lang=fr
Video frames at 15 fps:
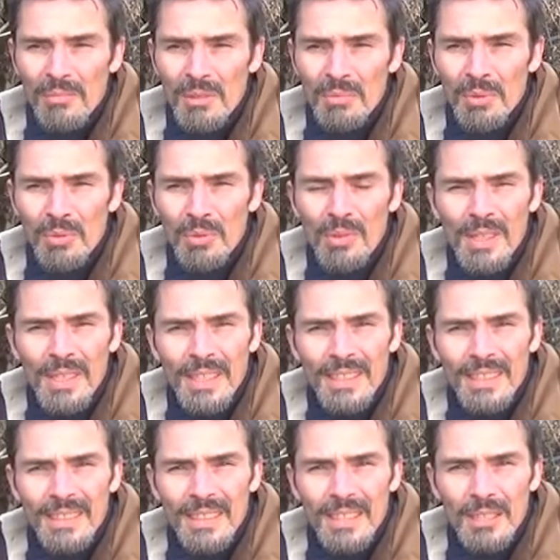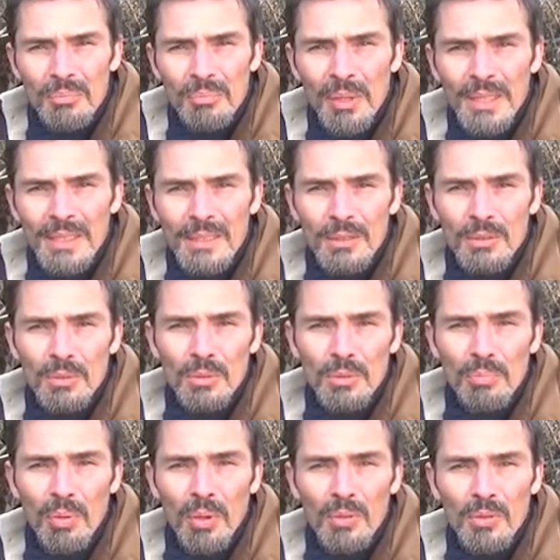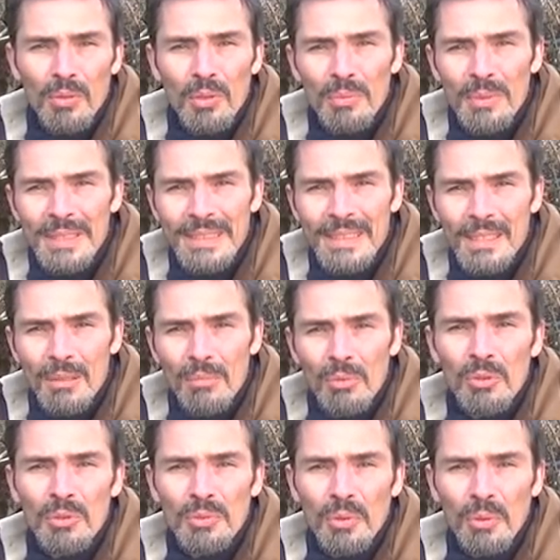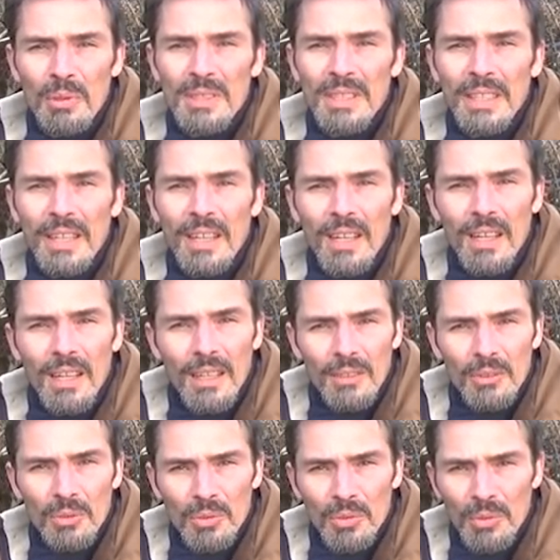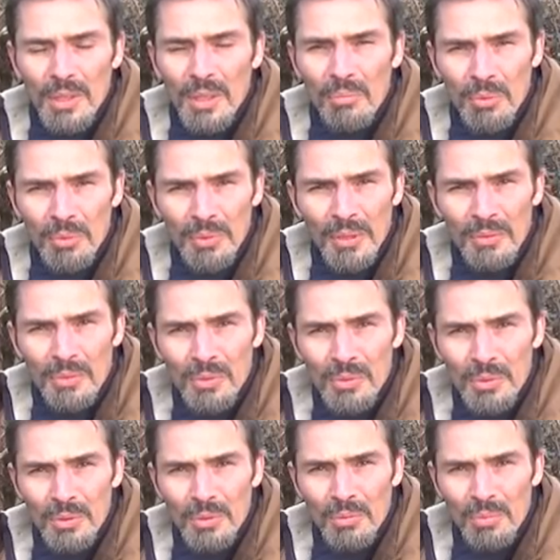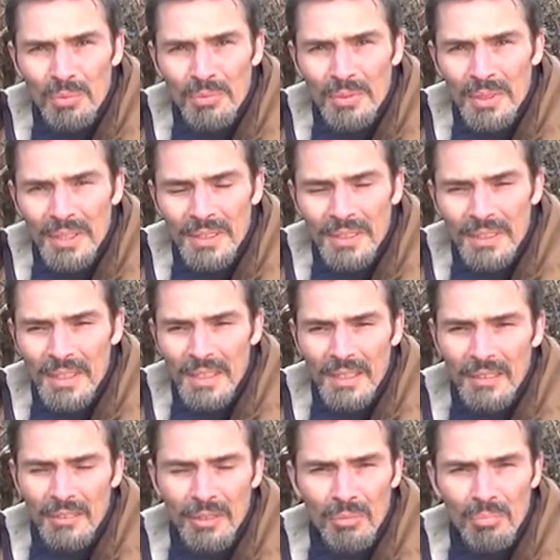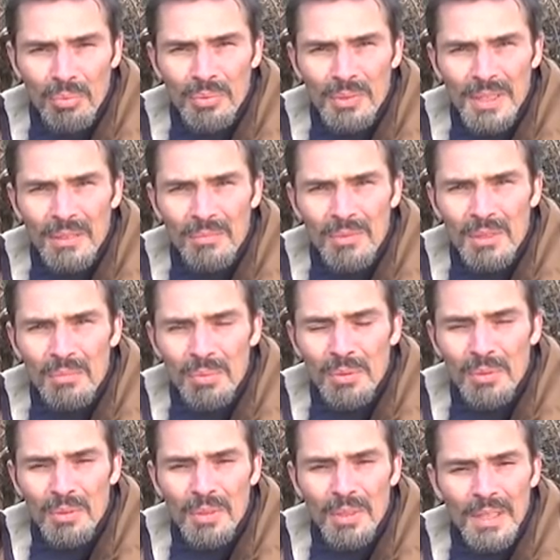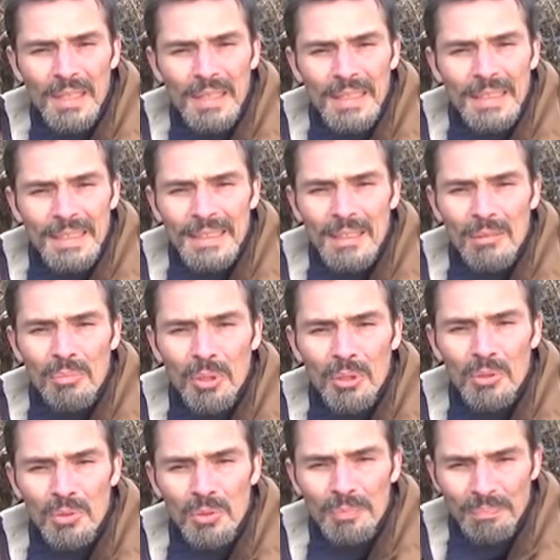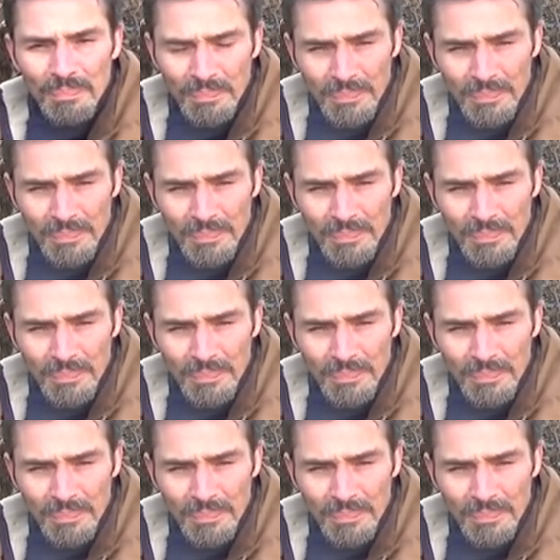un petit peu toutes les espèces de plantes comestibles, de fruitiers rares, de trucs un peu farfelus qu'on pouvait faire pousser un petit peu n'importe où.